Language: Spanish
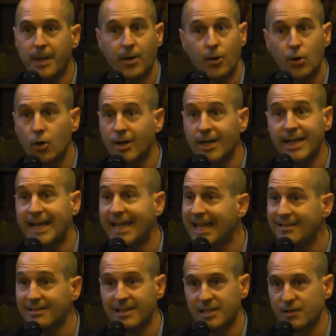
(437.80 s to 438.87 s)
pero no
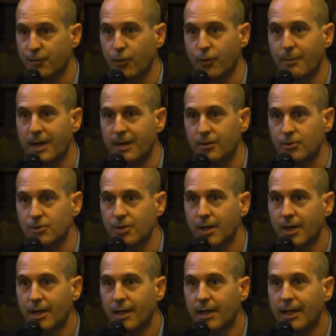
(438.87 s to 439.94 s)
clientes formados.
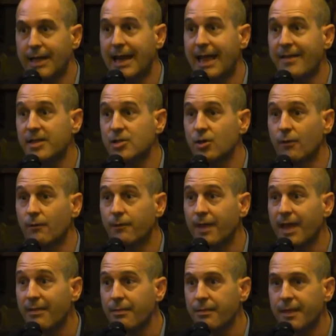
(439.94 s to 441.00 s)
Y la
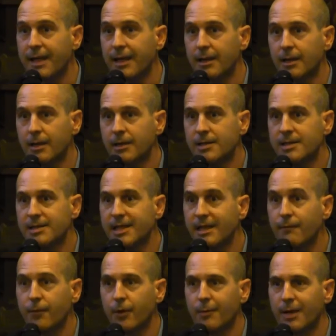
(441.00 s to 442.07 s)
desconfianza
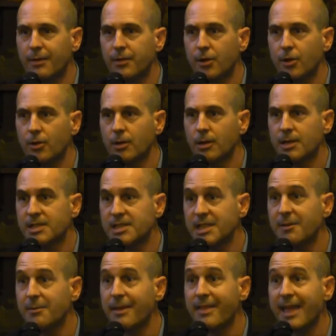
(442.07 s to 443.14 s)
sin formación
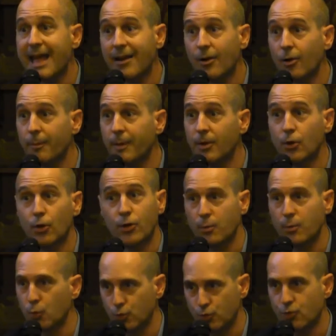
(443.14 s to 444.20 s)
sirve de algo, pero no
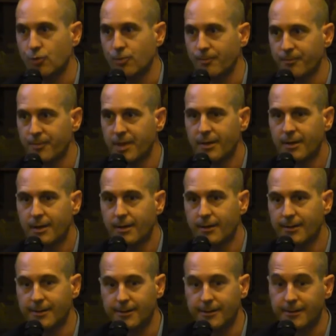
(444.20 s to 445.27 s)
de mucho.
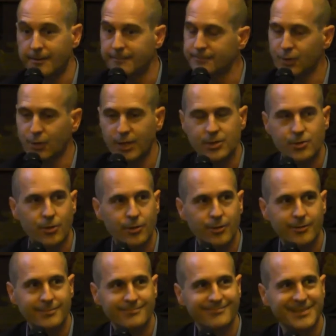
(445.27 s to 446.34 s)
Ah, con
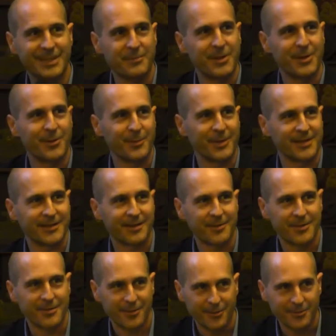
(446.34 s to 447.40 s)
eso termino mi
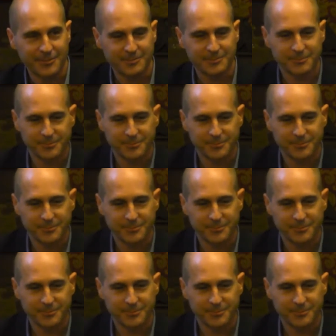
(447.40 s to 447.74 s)
intervención.